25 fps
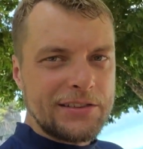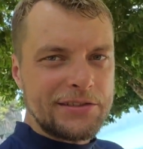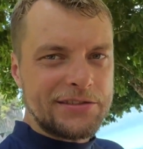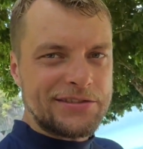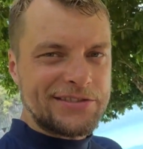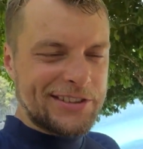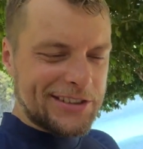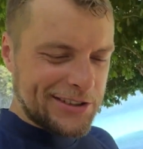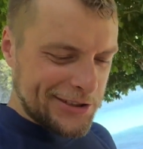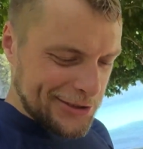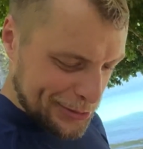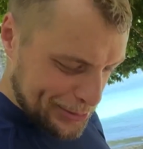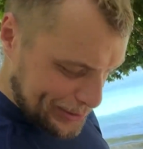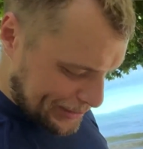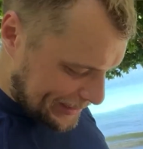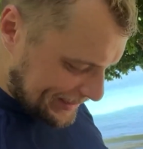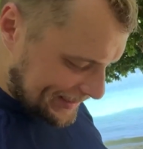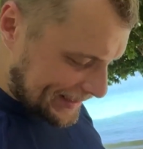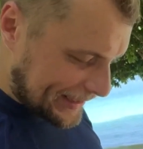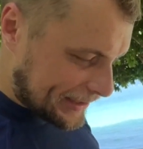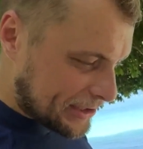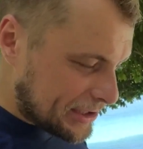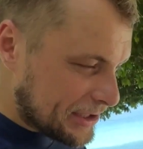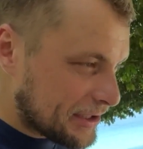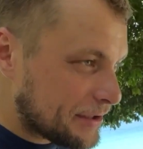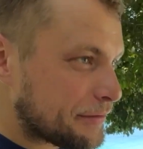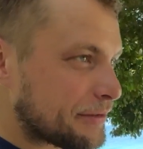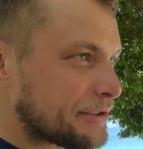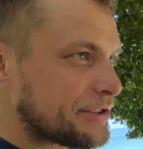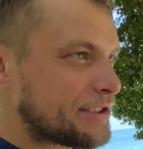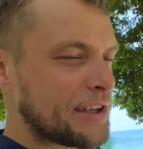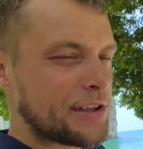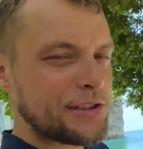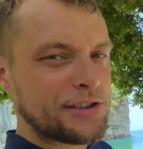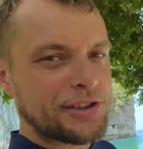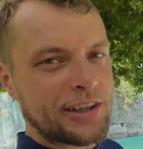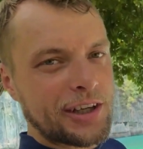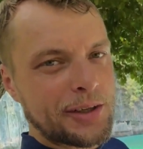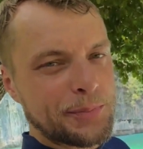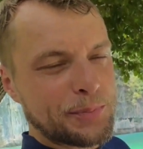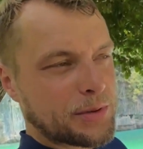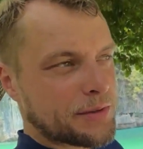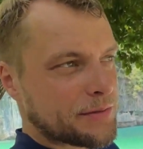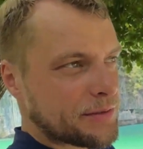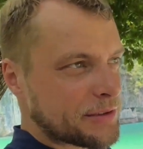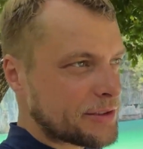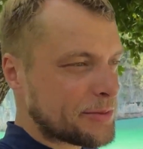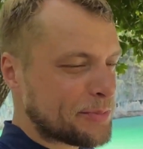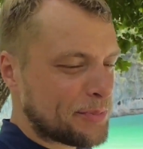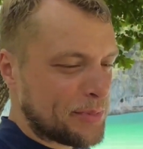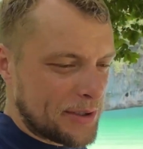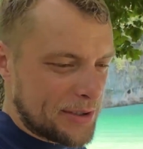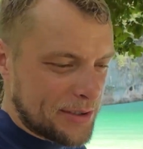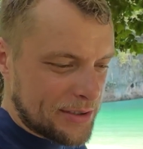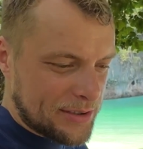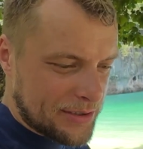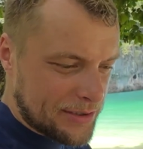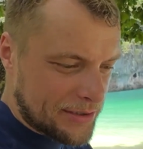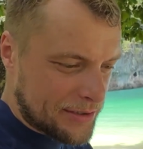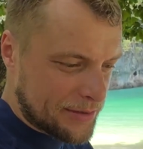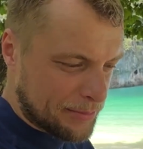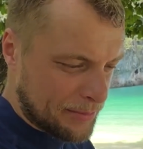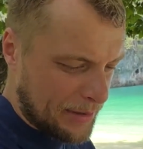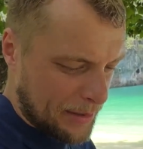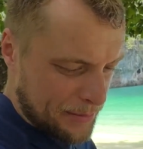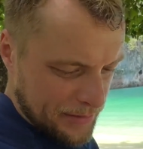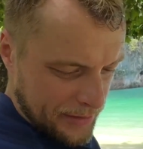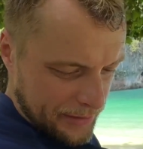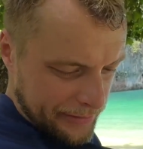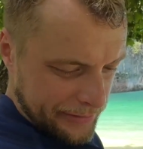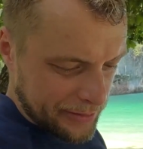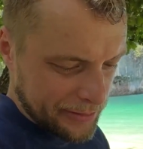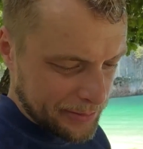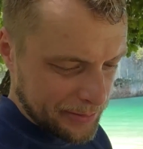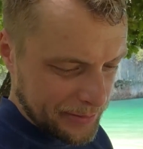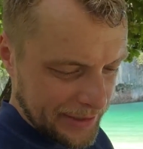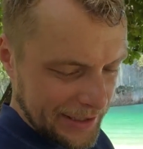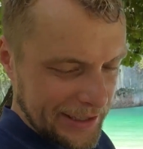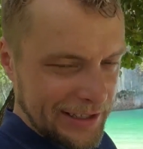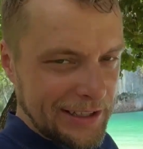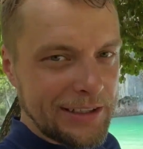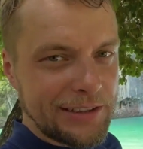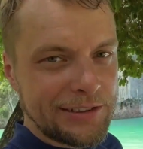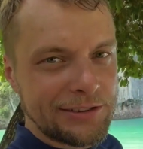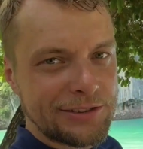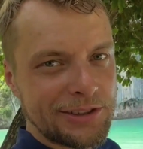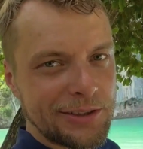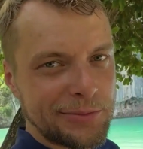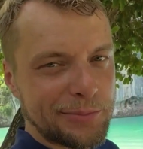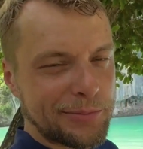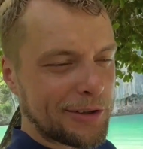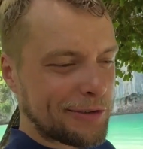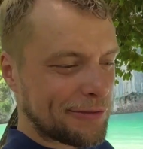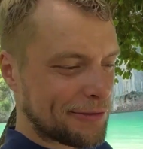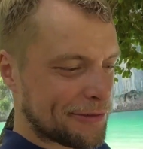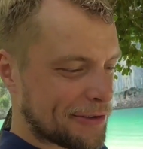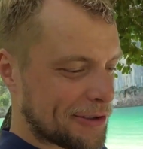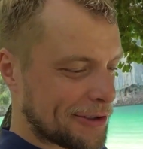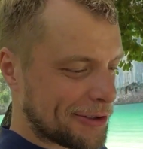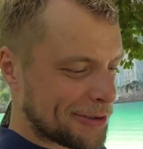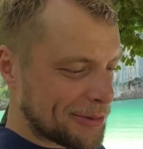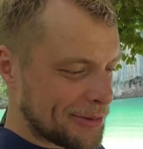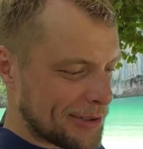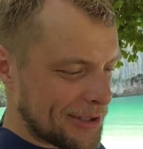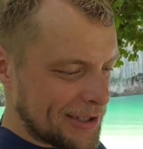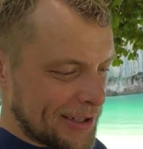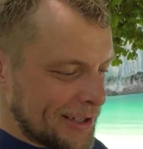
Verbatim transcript: Z reguły na takich wycieczkach po wyspach mam na sobie niebieską,